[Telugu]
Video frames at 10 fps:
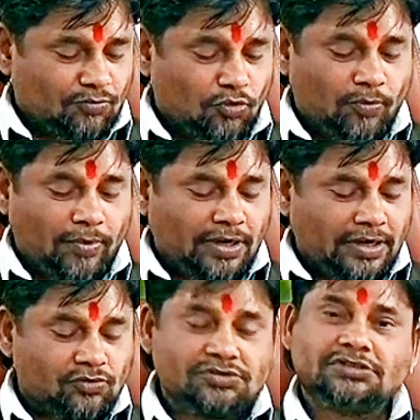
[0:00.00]
మొబైల్ నెంబర్
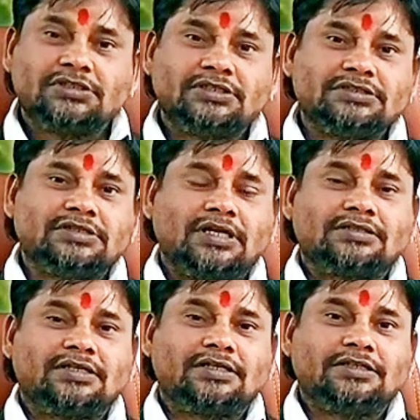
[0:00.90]
గురించి
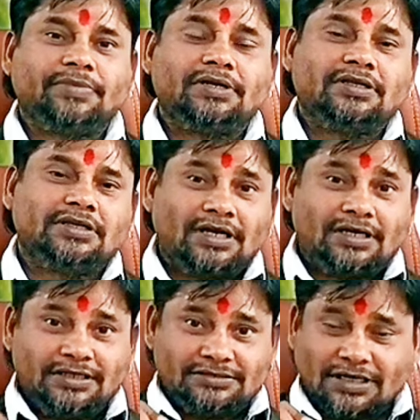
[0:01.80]
చాలాసార్లు చెప్పాను ఇవాళ
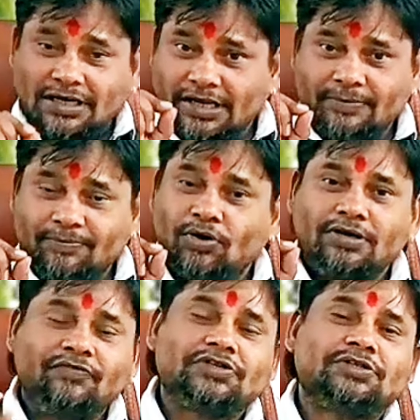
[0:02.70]
నేను చాలా
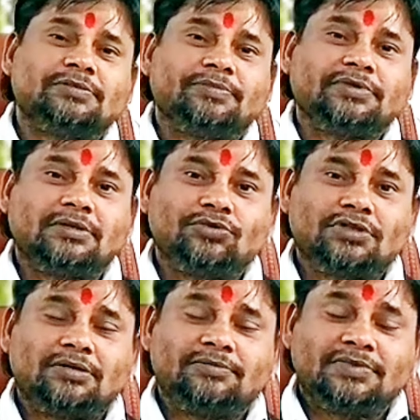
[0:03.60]
ఇంపార్టెంట్ విషయం
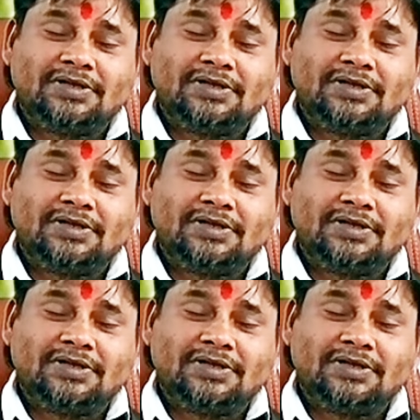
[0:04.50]
చెప్పదనబోతున్నాం